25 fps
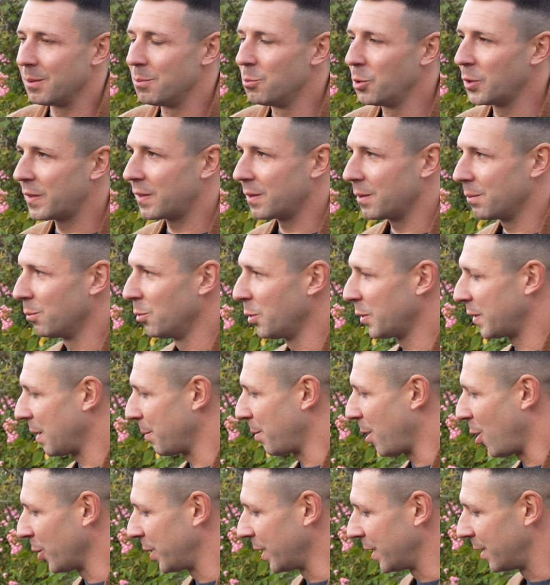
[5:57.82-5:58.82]
man muss, muss
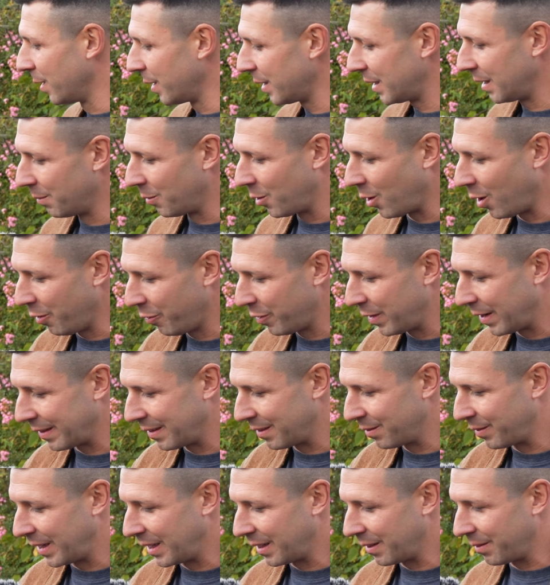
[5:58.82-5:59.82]
aber auch die Kirche im Dorf
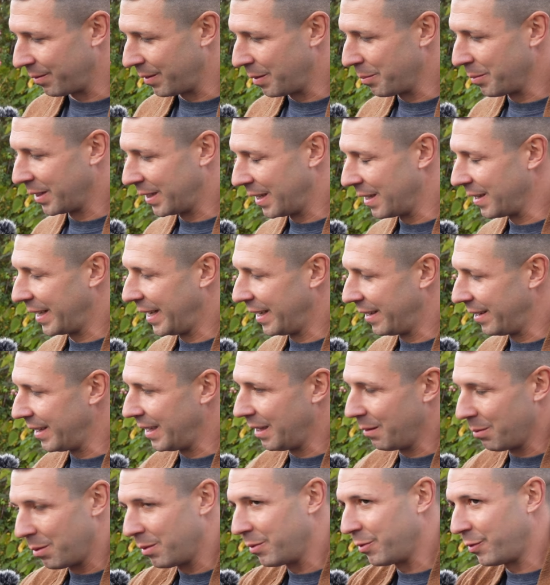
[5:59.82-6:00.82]
lassen, weil wenn man den
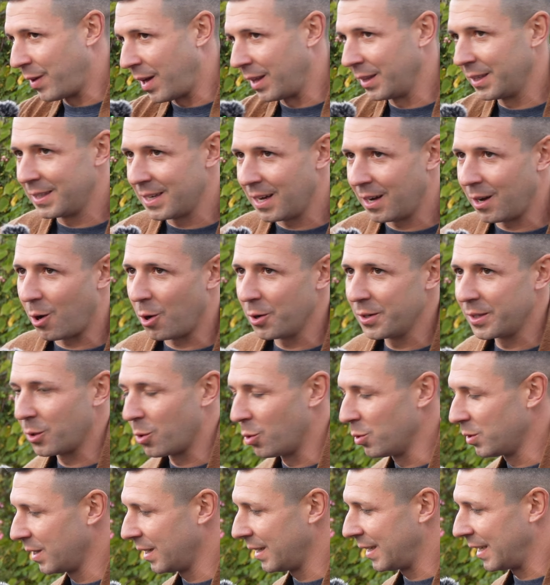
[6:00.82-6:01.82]
GTI, wir fahren dann nachher auch eine
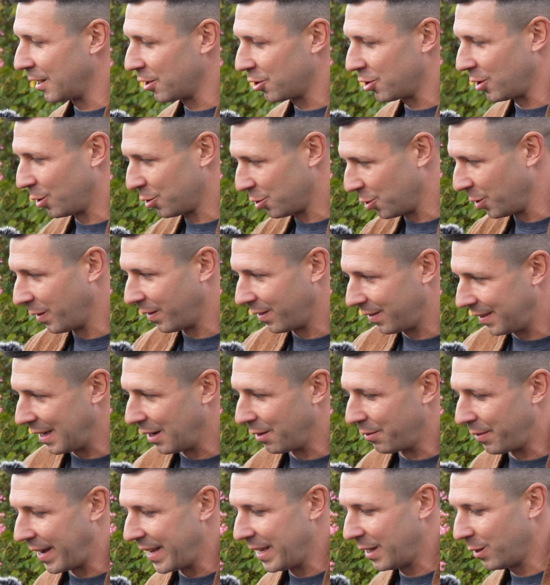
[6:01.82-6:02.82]
Runde, der ist auch schon
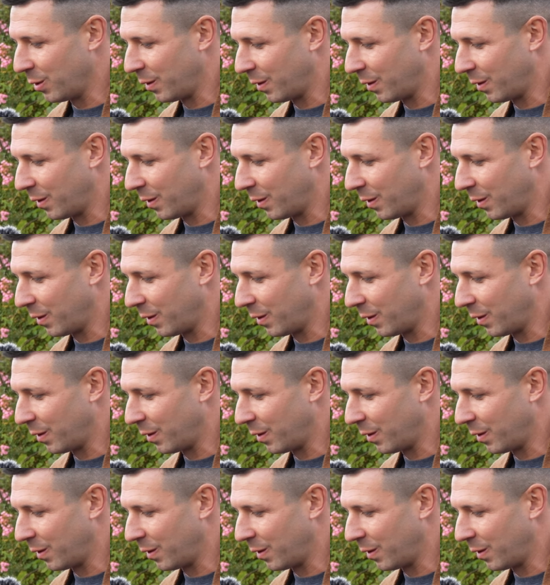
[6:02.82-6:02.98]
sehr weich